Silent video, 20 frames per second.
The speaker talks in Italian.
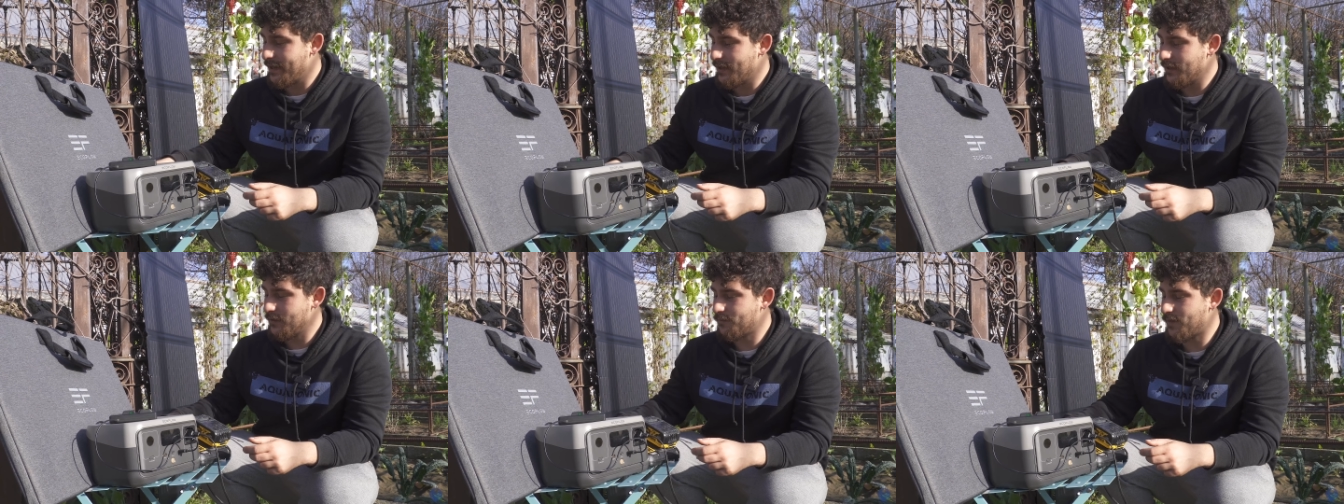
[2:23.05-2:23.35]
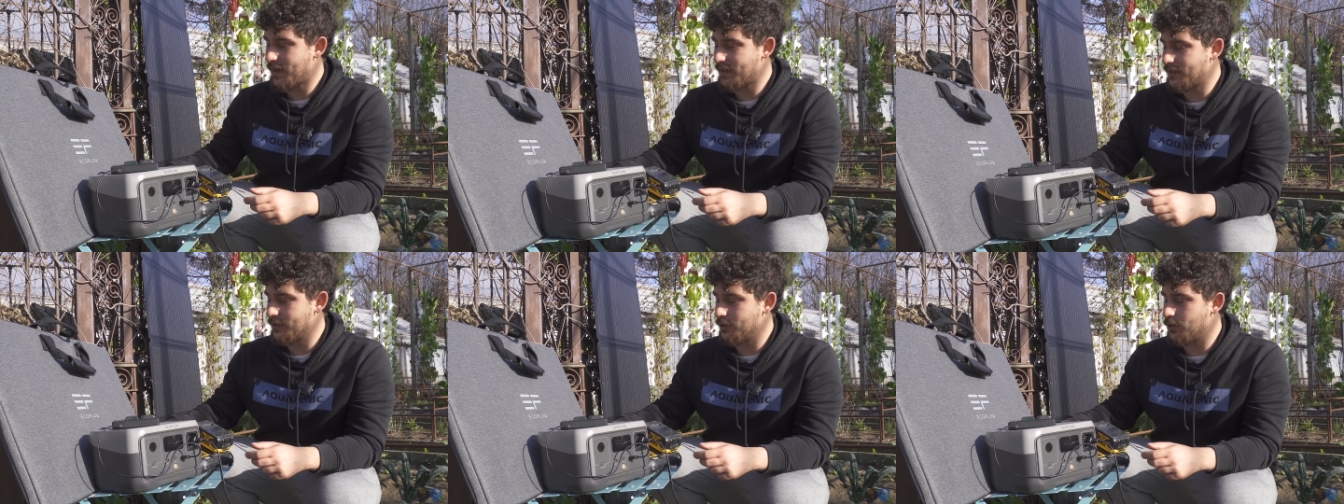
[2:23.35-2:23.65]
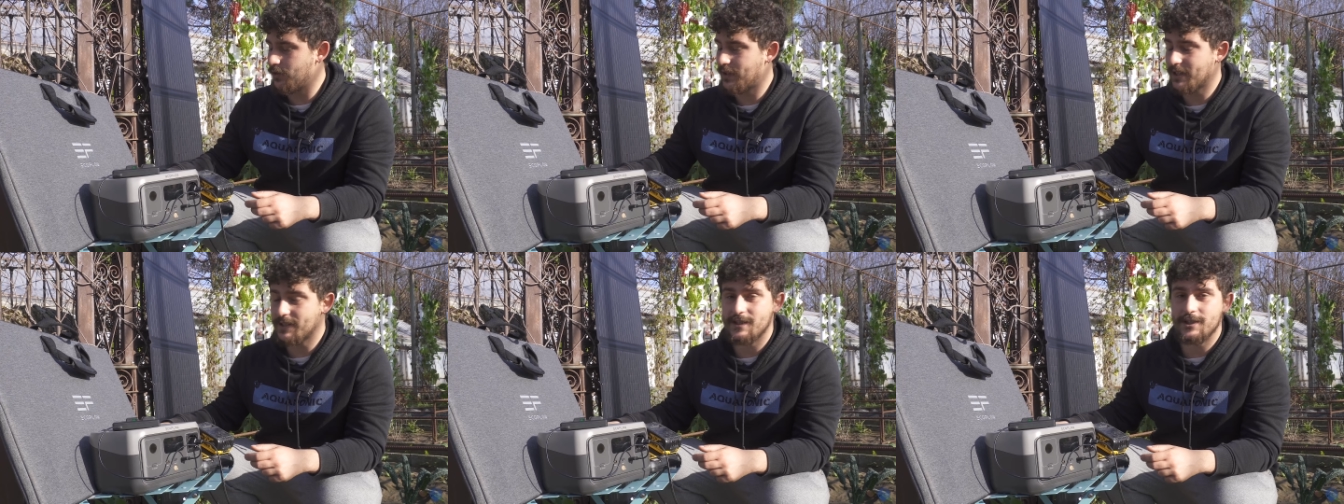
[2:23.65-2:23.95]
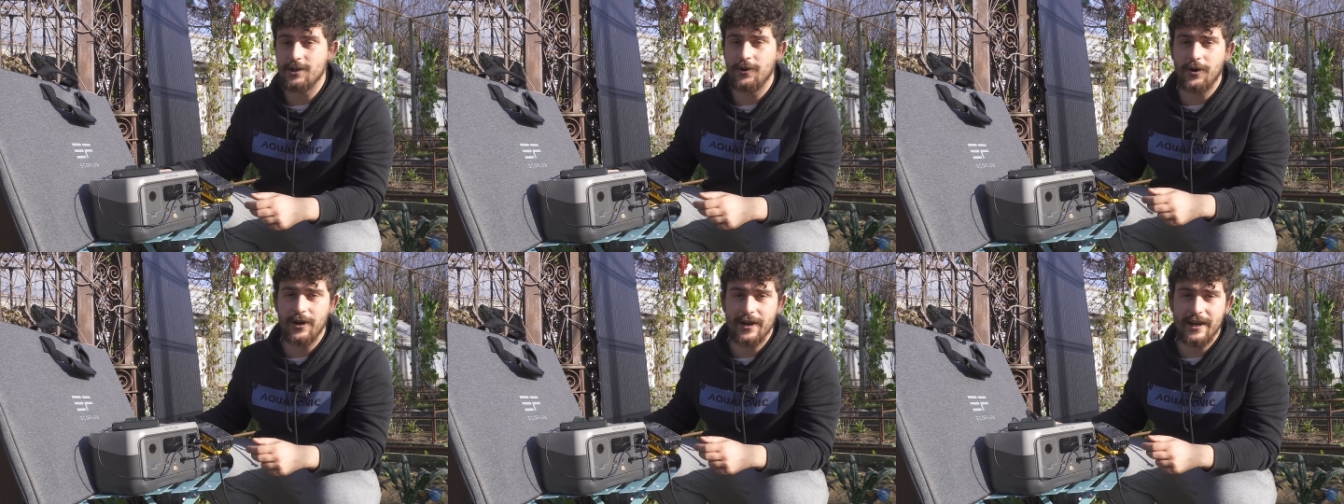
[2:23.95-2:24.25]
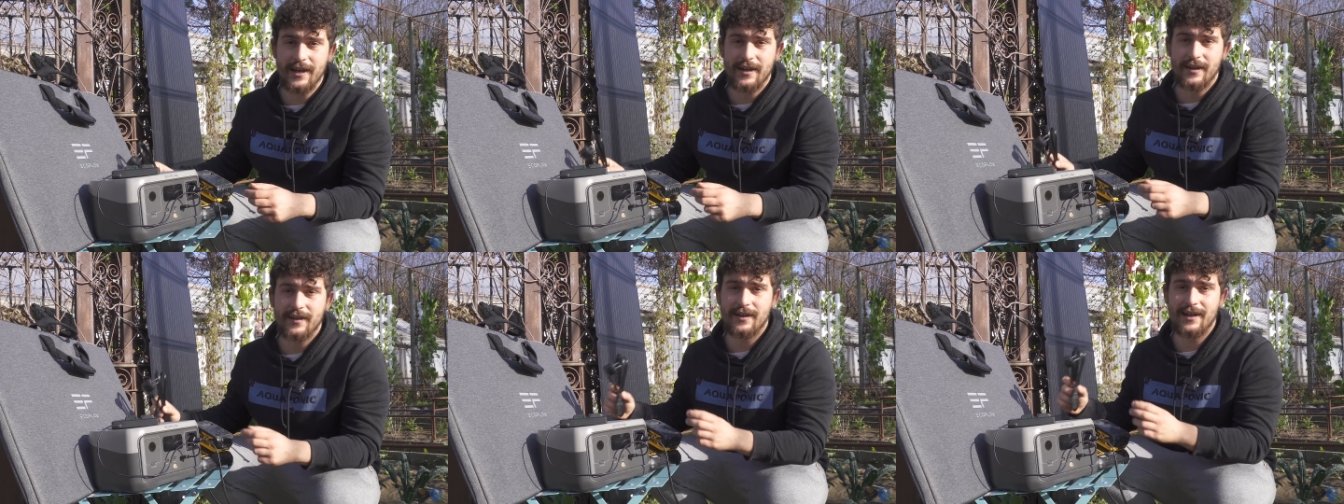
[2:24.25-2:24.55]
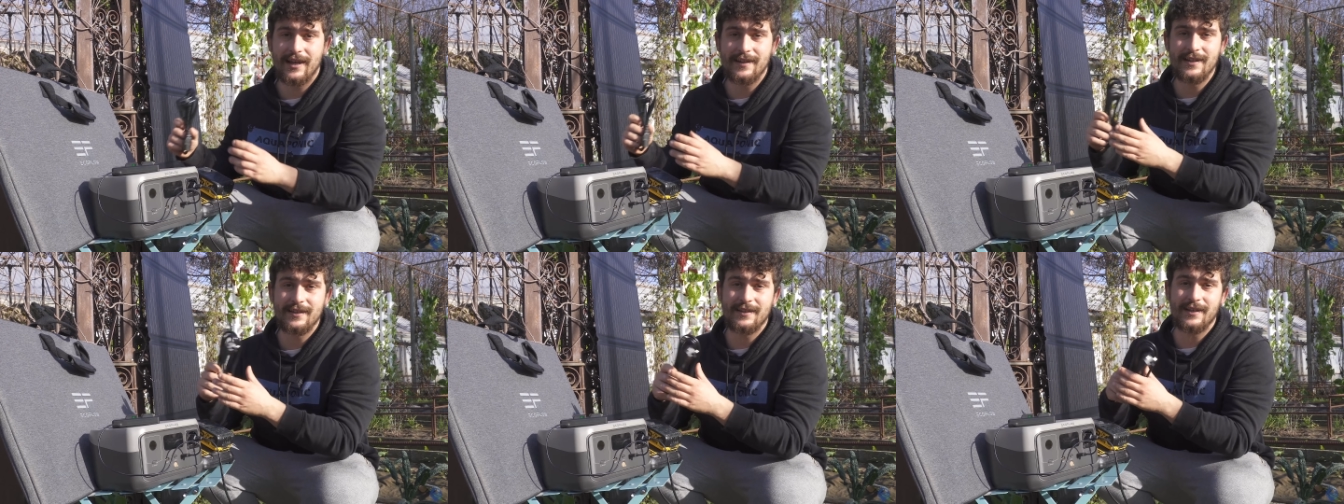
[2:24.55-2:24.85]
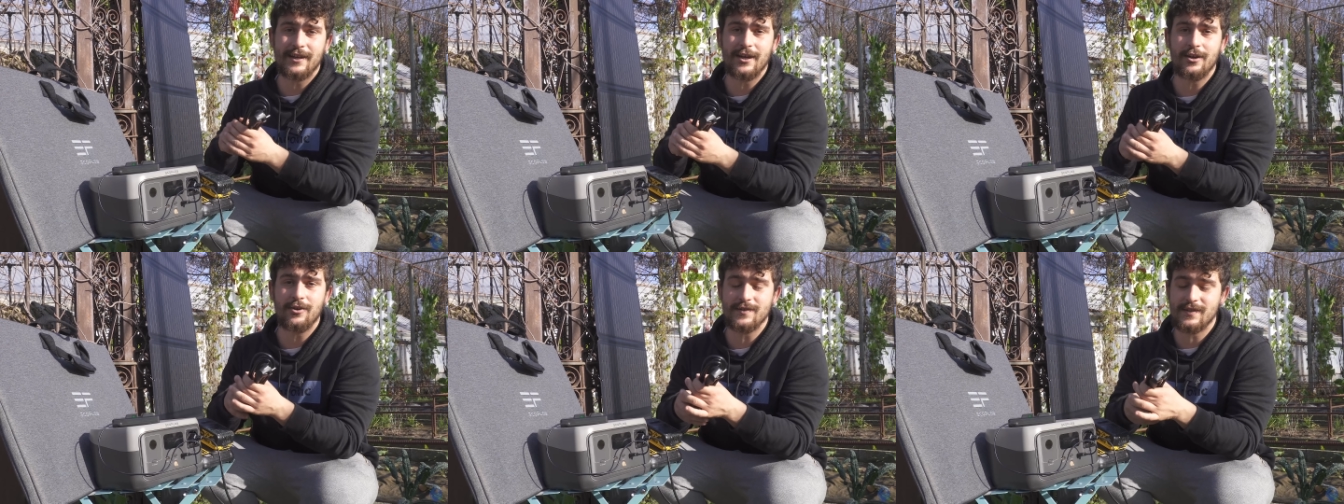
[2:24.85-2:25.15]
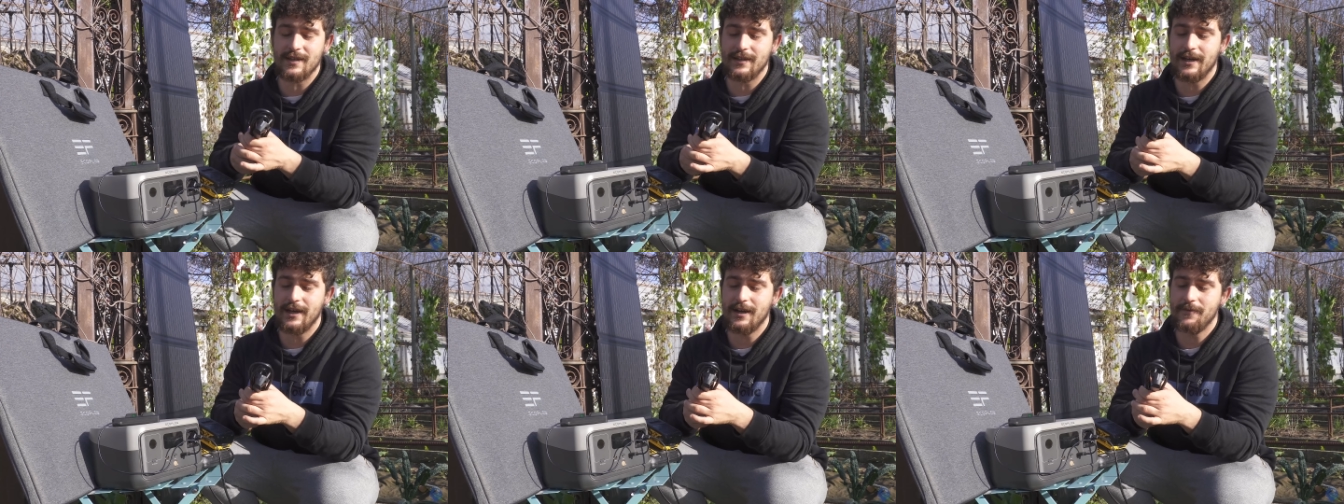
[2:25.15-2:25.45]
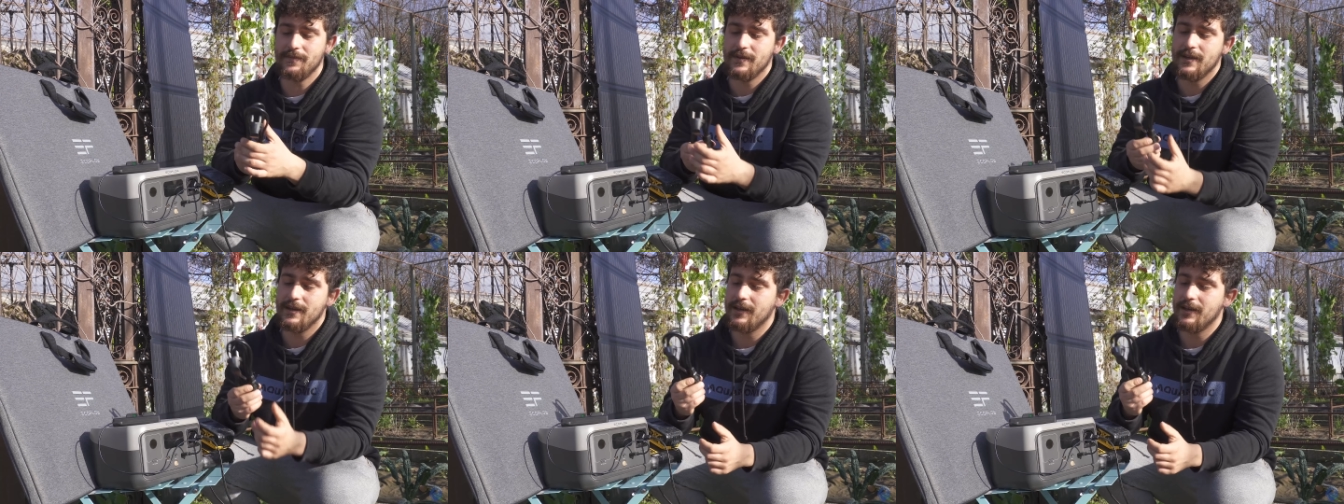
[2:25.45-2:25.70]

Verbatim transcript: Infatti in dotazione la ditta che cosa dà?